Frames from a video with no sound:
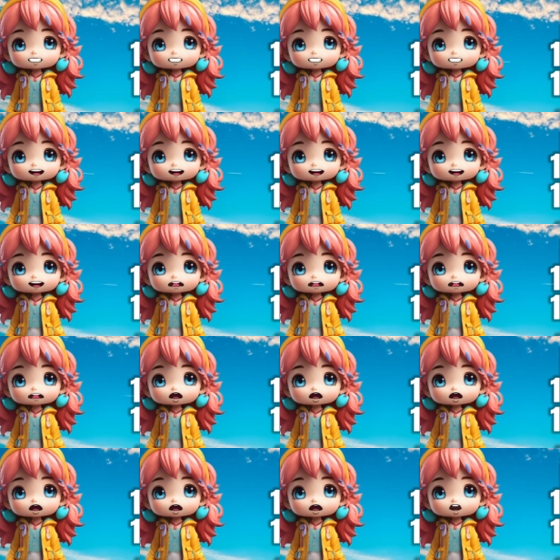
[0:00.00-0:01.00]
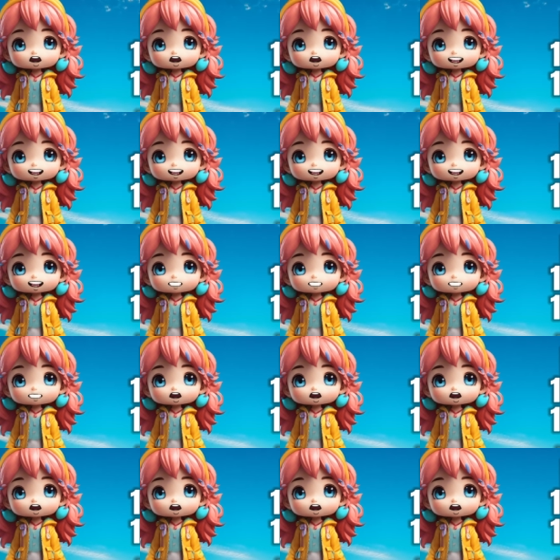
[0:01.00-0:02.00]
Kamu itu cuma makan dan
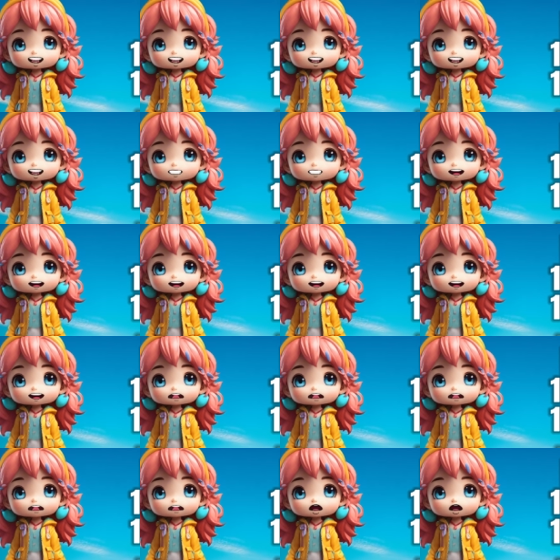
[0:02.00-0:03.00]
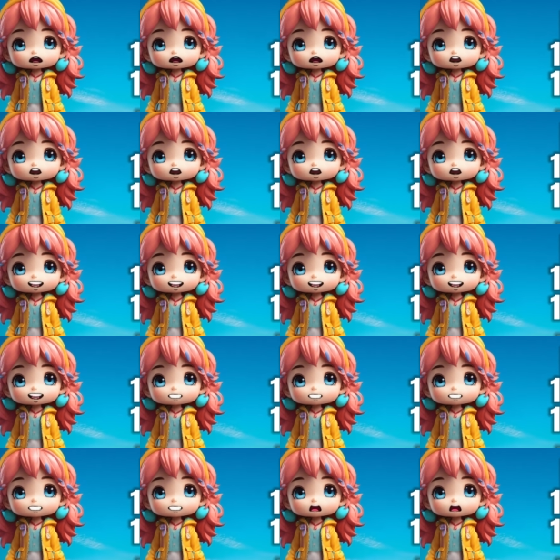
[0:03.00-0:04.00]
tidur, kamu mau ngapain lagi?